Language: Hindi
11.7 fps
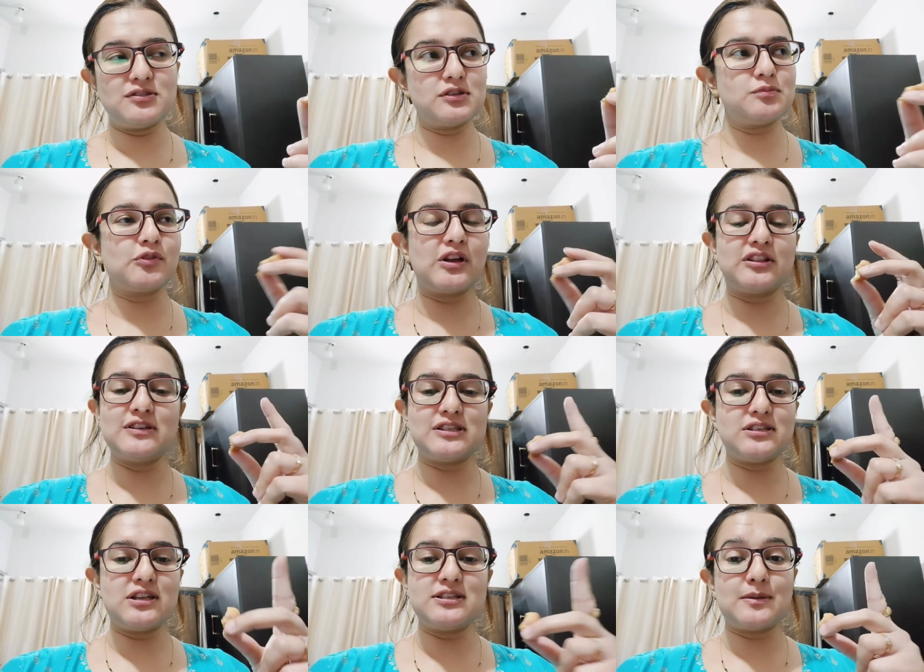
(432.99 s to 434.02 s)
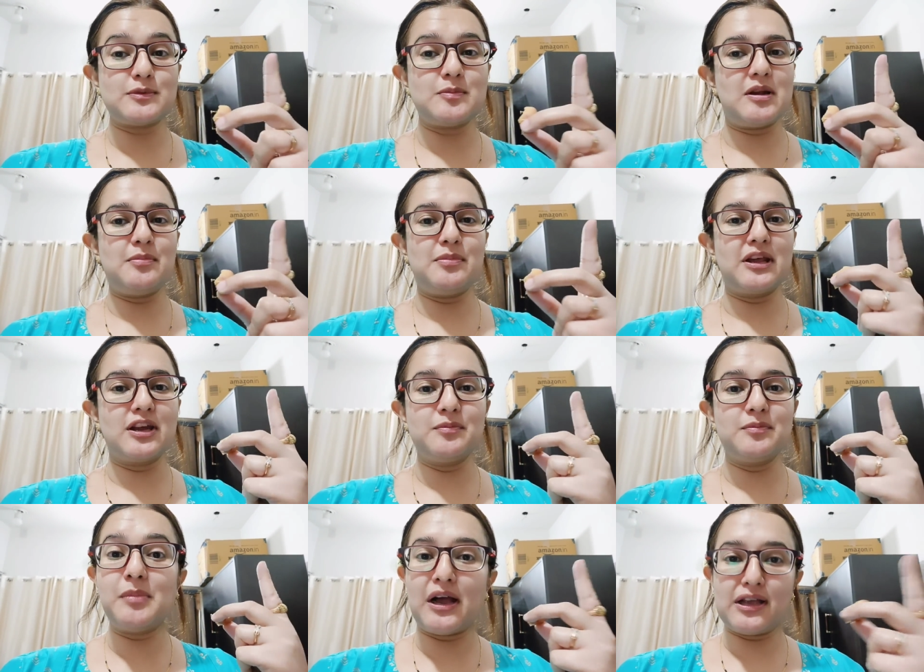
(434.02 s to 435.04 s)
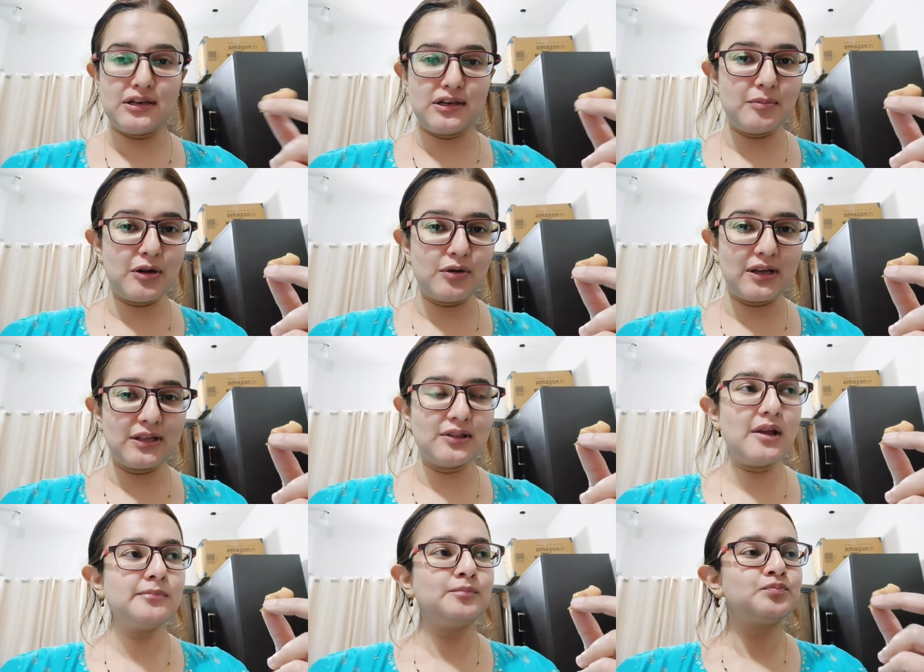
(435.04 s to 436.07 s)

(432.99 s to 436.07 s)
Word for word: चांस मंगाई थी वैसे नहीं सबसे पहले ब्लिंकिट पे भाई ने मंगवाई थी